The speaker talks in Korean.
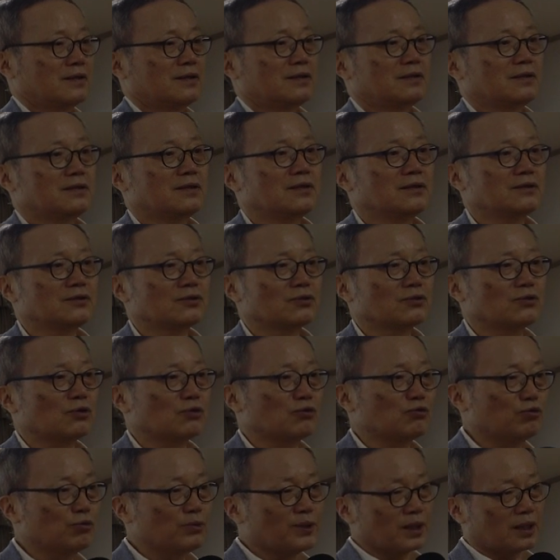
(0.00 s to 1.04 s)
그런
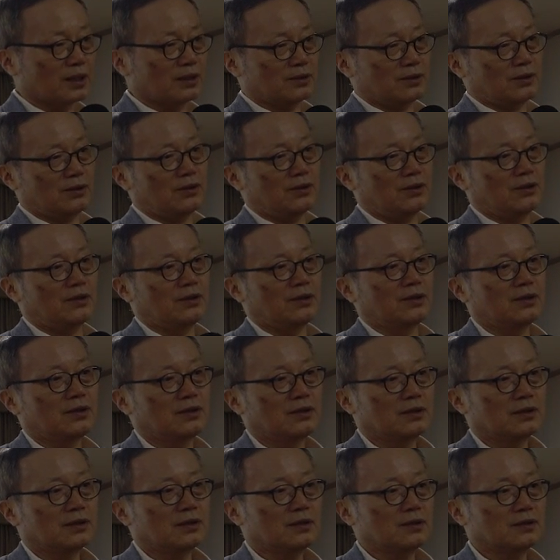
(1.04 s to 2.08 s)
정도로 유명했어요.
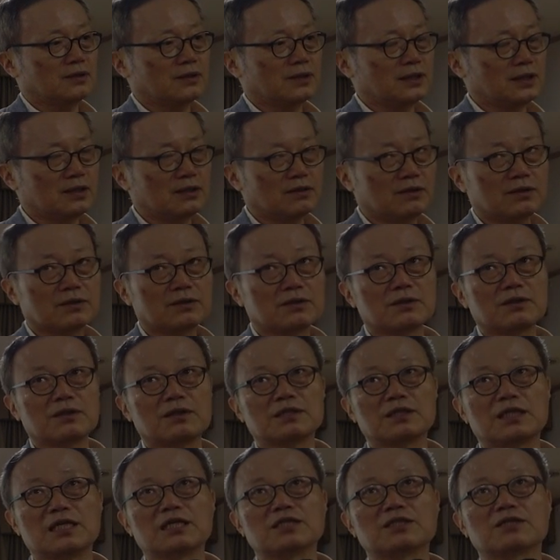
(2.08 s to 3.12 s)
그래서
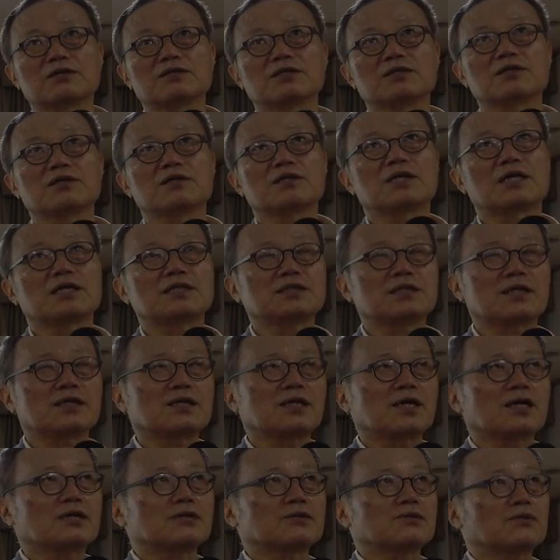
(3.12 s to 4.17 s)
이거를 2000년에
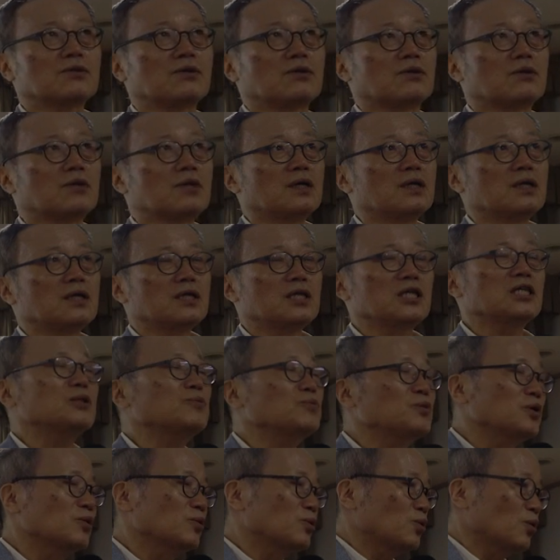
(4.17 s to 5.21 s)
시작해가지고
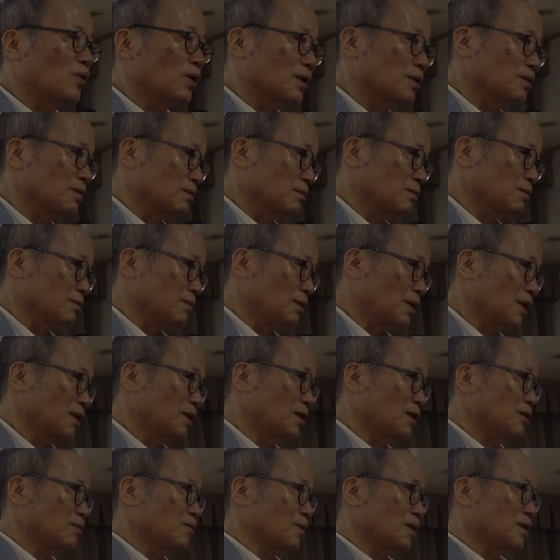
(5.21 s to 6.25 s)
20년 동안
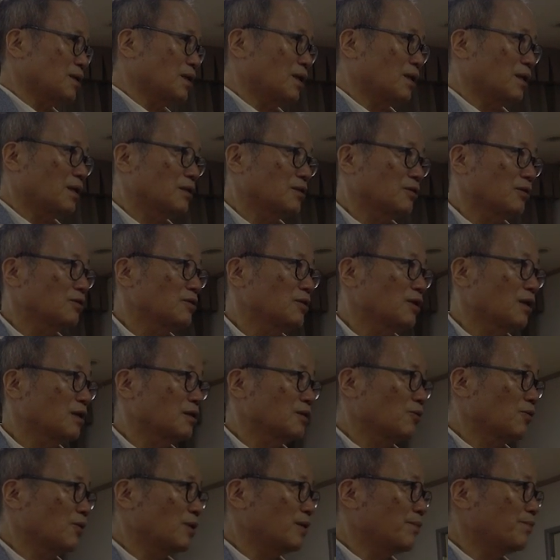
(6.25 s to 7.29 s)
강의했습니다. 제가 정년
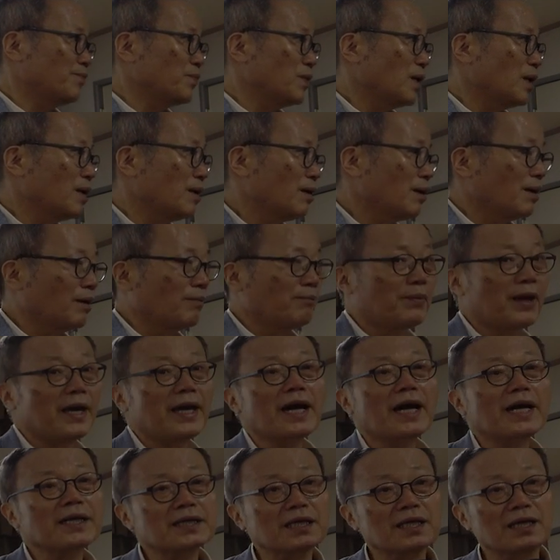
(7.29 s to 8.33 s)
활동.
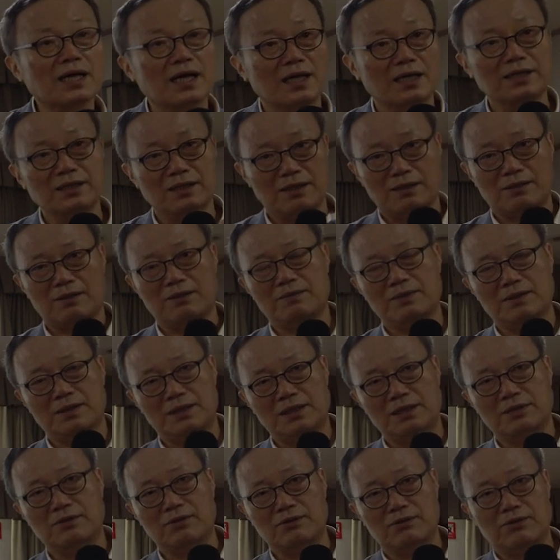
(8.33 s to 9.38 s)
매 학기 강의
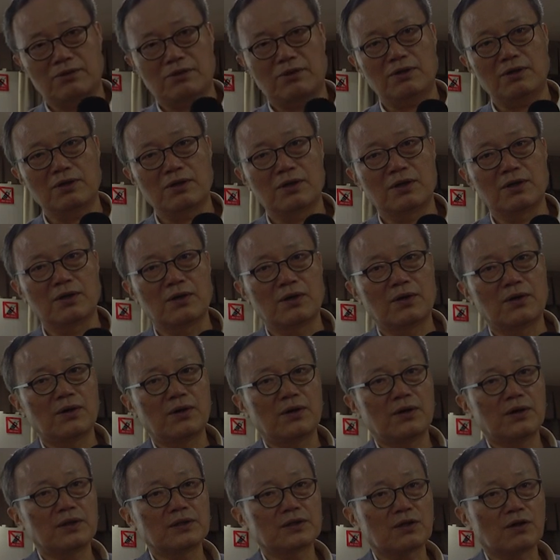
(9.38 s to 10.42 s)
있었고요.
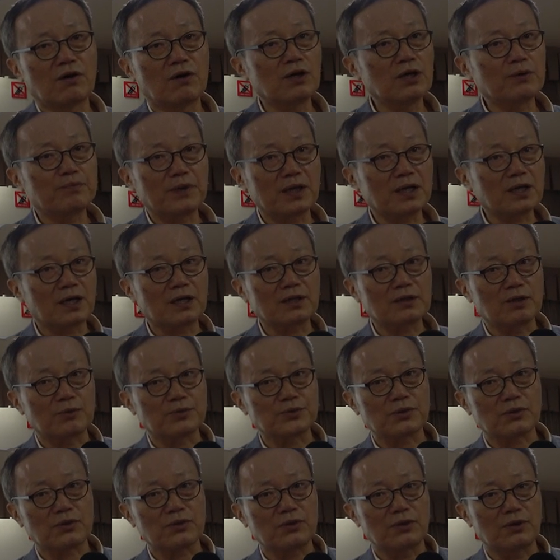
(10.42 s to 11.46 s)
그래서 거의 폐강이
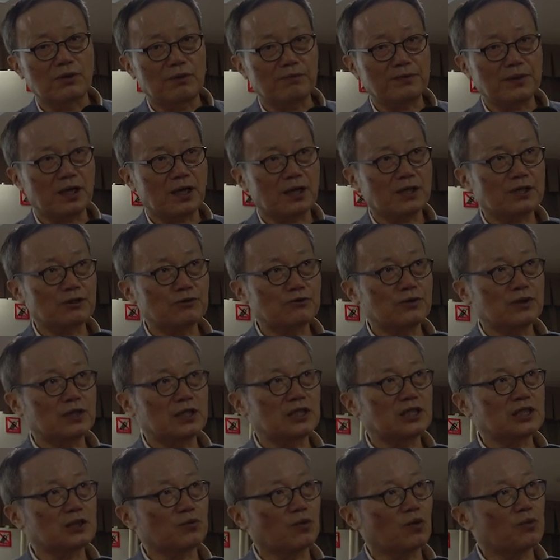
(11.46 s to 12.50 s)
없었고요. 폐강
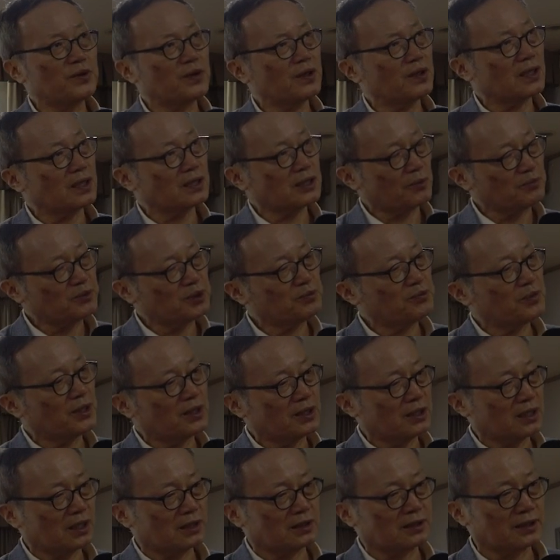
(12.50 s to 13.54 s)
기준이 25명인가
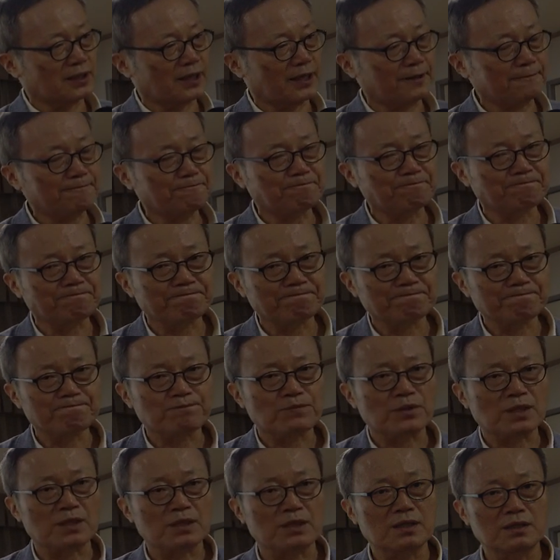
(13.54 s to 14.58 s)
30명인가 하는데
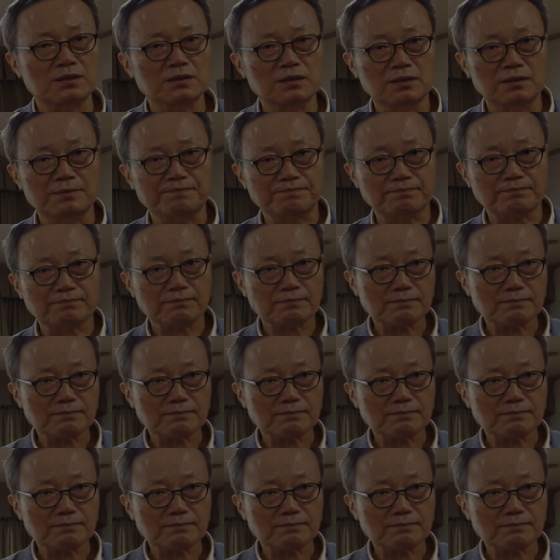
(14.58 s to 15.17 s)
그래서